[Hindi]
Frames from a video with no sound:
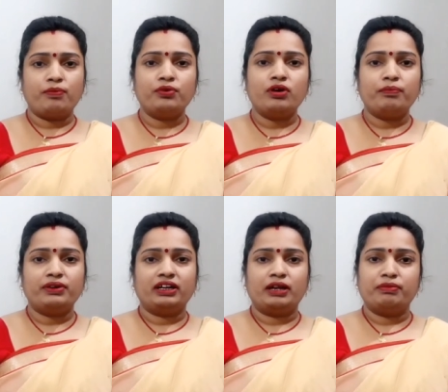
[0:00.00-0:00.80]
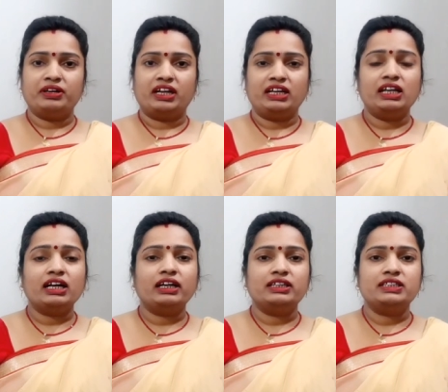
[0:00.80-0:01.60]
आपको अपने घर में नहीं
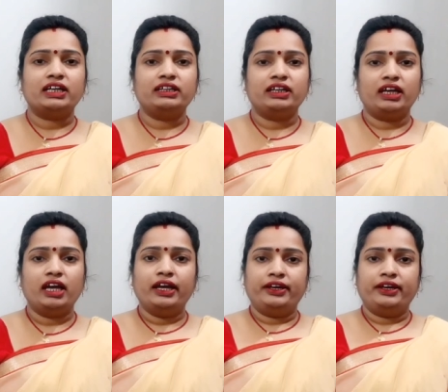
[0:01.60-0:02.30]
लगानी चाहिए